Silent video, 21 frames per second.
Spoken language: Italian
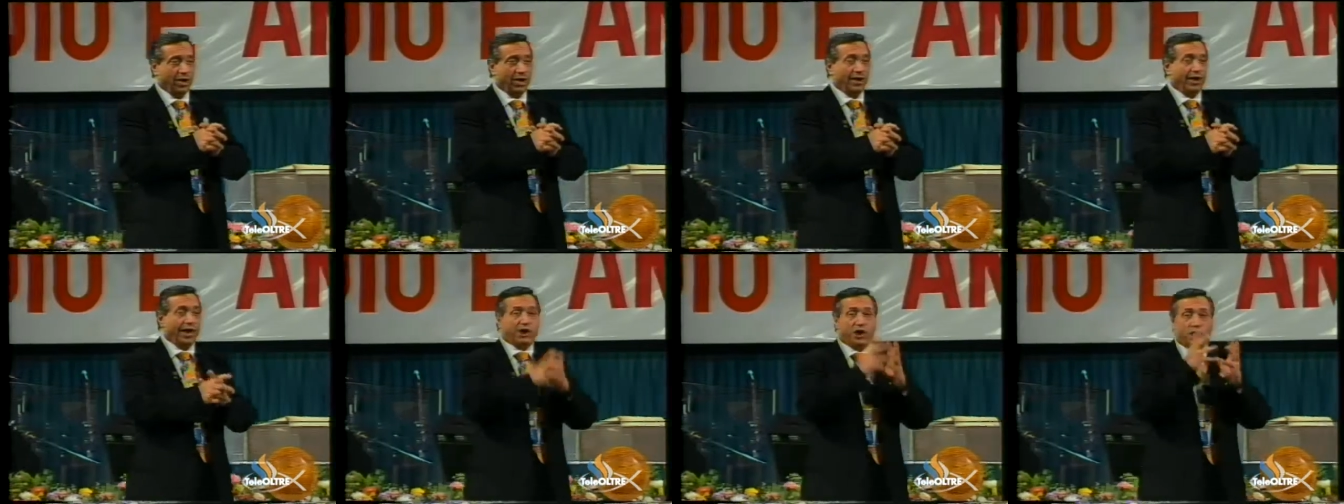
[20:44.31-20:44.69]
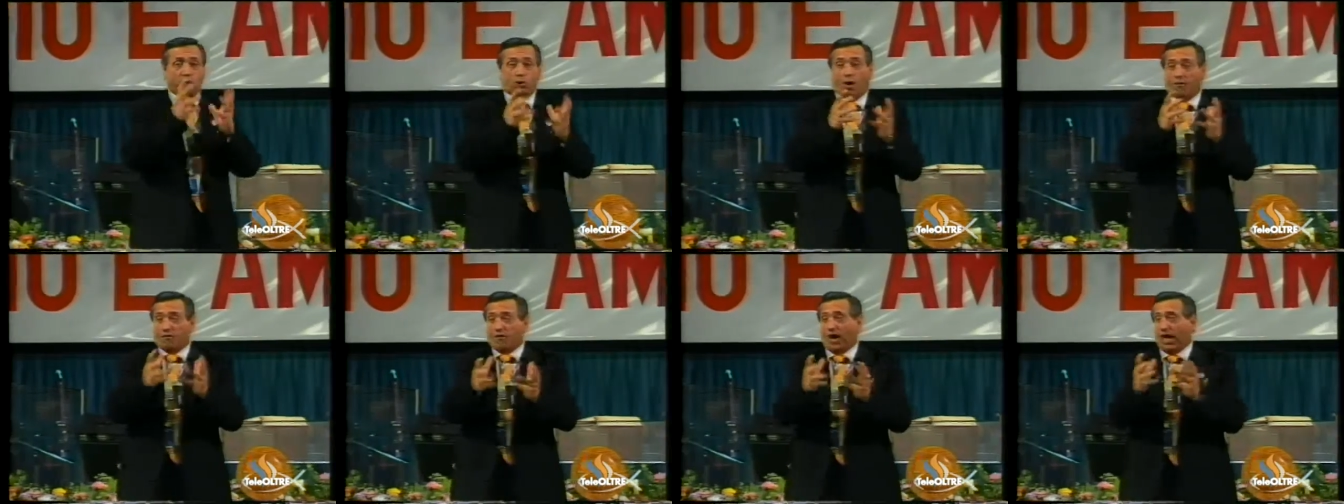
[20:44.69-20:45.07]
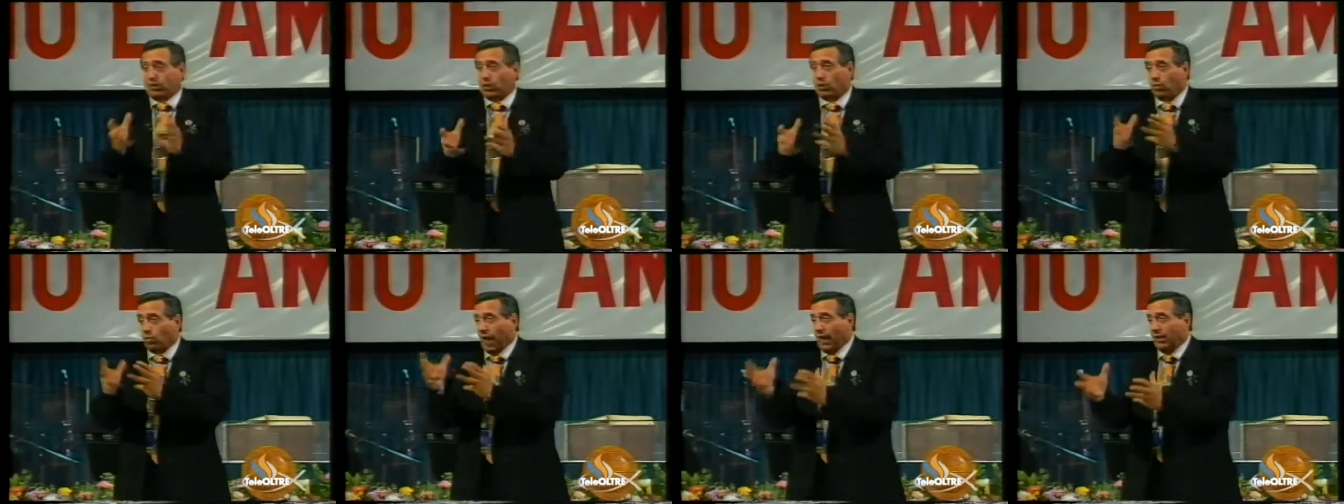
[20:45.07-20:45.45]
che Gesù ha
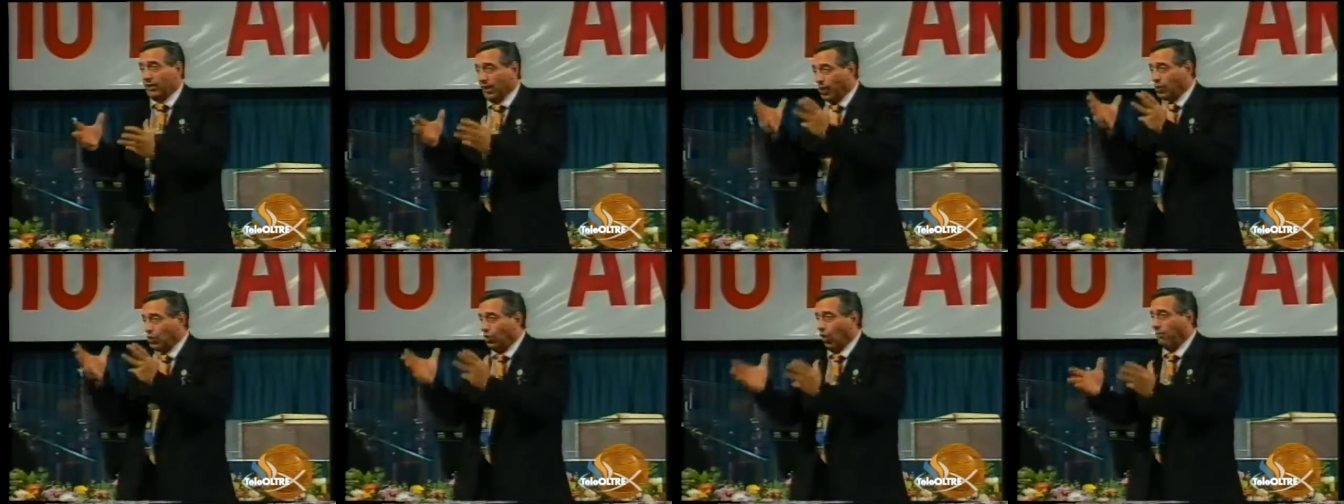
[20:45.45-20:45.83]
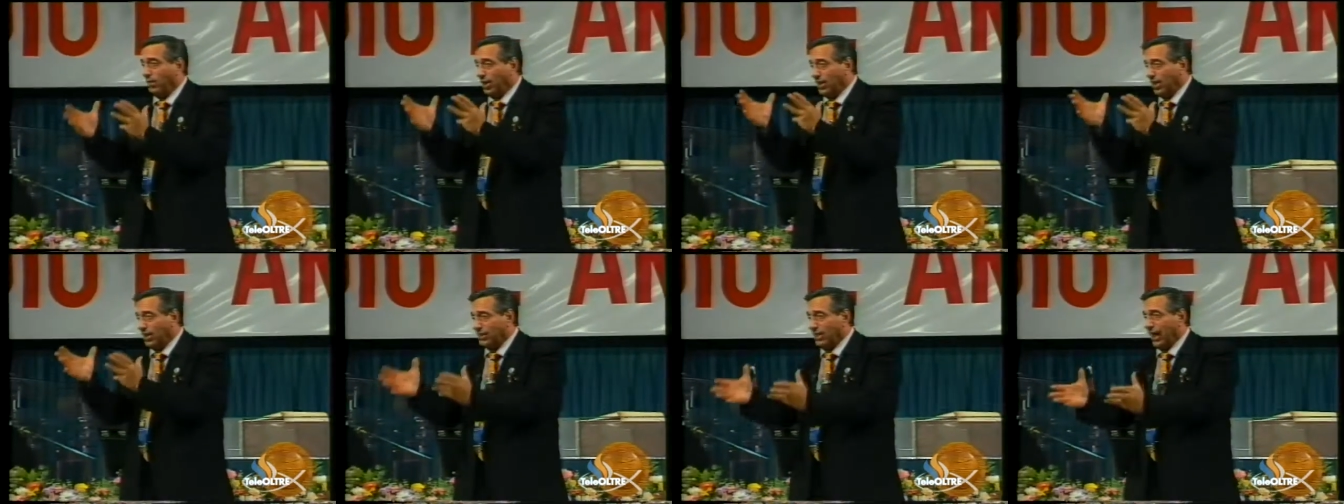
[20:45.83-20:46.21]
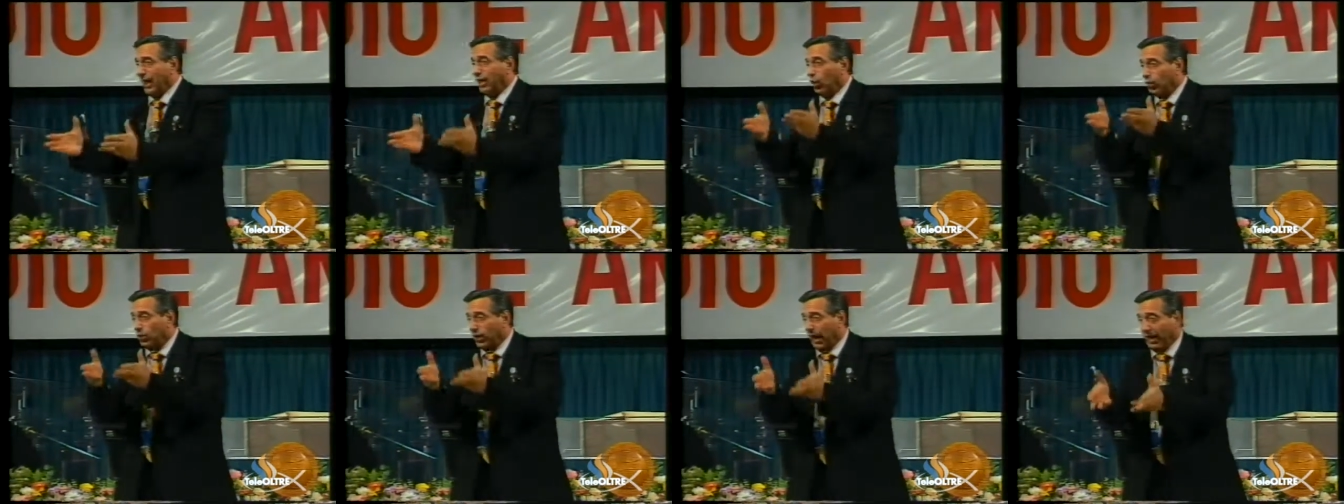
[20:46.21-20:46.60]
fatto durante il suo
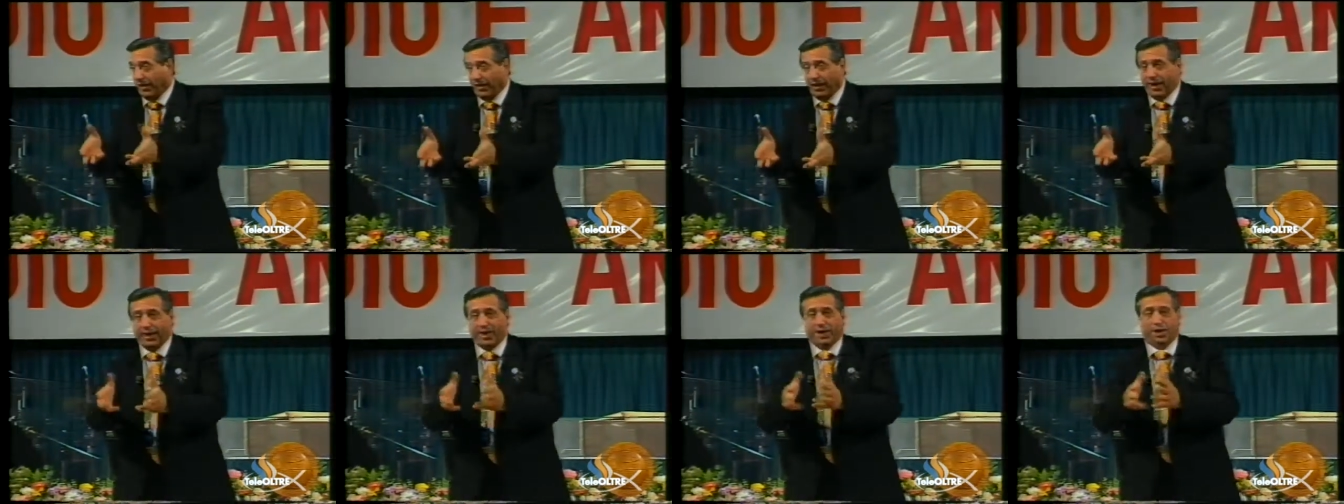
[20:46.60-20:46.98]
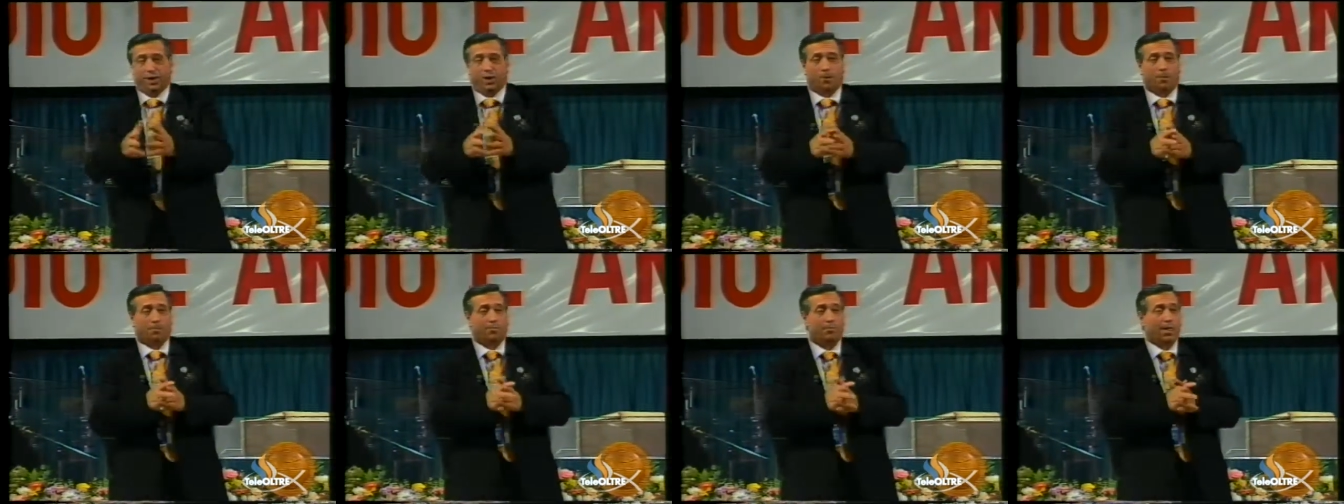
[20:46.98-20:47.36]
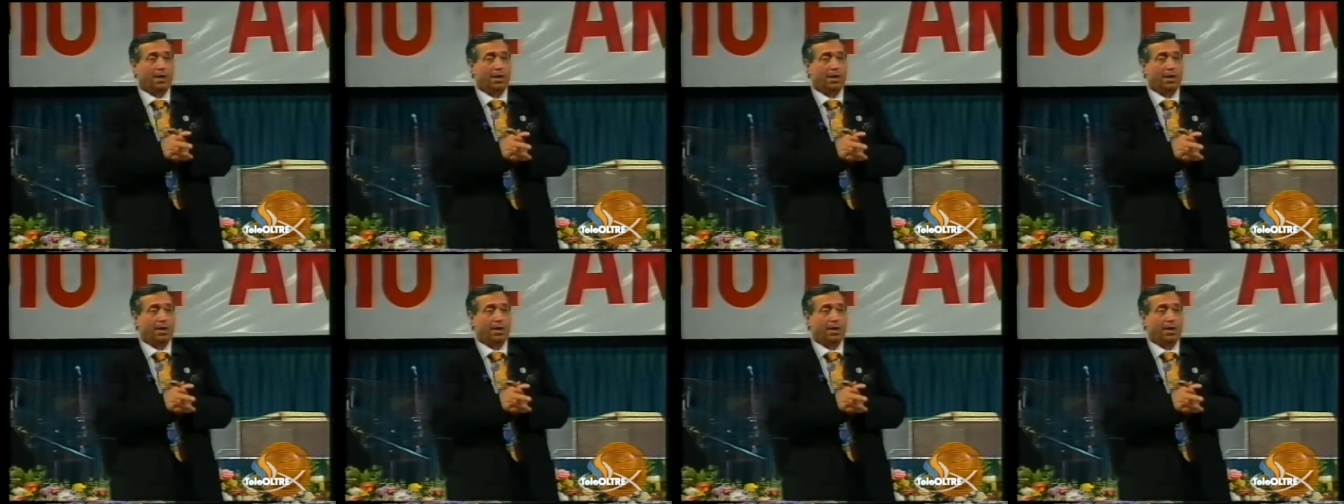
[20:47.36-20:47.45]
ministero terreno,